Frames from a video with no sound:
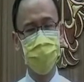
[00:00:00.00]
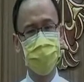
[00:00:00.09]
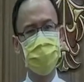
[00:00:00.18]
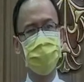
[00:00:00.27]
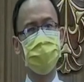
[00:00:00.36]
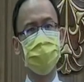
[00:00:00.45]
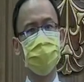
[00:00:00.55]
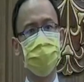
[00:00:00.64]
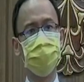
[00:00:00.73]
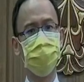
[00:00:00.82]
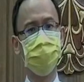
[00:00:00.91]
自己，
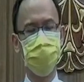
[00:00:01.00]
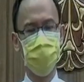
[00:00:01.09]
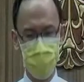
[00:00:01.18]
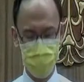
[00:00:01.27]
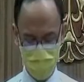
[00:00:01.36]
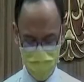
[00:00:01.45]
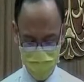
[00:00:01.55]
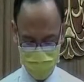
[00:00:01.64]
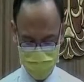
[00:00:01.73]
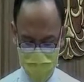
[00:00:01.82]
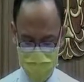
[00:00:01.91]
却没有爱
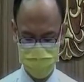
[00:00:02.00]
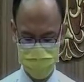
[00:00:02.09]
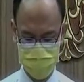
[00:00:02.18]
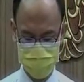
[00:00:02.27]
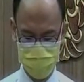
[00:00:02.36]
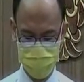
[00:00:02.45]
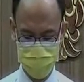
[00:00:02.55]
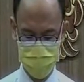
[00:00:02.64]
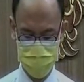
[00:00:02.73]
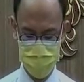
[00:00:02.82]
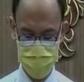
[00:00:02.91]
他人的心。
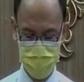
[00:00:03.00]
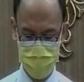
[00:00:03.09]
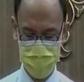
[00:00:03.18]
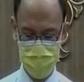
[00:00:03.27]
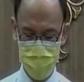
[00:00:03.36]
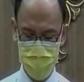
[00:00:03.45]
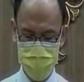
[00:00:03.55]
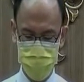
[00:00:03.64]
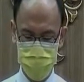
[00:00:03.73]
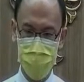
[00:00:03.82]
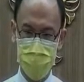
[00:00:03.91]

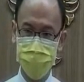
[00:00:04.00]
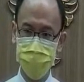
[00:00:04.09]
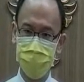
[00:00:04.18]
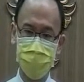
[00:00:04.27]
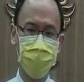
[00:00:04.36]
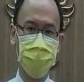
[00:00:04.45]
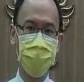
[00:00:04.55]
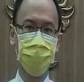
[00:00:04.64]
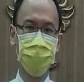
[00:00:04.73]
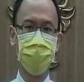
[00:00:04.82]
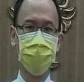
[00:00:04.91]
我们对他们
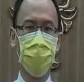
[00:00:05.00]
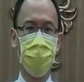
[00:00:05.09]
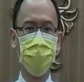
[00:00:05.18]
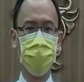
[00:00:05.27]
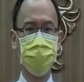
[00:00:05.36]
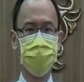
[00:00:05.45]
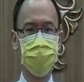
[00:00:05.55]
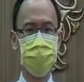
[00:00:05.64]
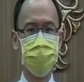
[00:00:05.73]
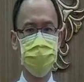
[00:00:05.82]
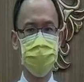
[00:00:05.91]
有点同理。
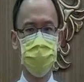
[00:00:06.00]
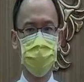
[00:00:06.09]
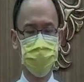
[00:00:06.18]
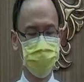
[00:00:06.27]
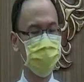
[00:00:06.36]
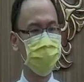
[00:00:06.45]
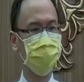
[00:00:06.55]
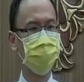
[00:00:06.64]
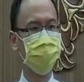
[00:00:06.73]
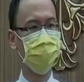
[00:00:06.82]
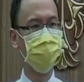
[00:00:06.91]
说真
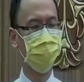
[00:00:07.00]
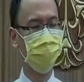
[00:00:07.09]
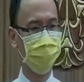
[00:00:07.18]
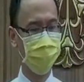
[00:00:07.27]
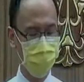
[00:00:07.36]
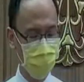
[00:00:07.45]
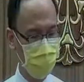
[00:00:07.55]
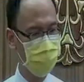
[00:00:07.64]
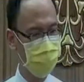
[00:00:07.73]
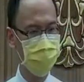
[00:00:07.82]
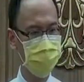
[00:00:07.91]
的，
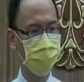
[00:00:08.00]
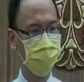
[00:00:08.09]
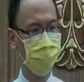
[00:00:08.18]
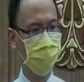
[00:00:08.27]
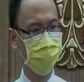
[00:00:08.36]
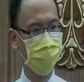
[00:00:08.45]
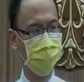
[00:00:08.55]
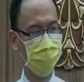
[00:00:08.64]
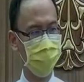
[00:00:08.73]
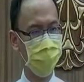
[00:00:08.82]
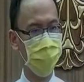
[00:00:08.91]
换作是我们，
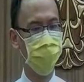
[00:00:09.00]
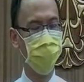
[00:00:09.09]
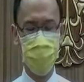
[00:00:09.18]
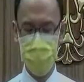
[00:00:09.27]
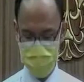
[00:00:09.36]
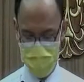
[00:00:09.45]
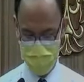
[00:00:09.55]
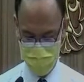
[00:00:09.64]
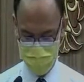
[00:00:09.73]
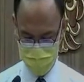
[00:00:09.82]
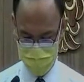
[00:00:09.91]
我们哪一
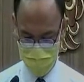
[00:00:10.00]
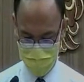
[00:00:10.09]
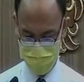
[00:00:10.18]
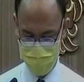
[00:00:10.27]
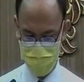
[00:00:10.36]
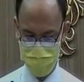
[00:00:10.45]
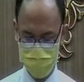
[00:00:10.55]
个不害怕？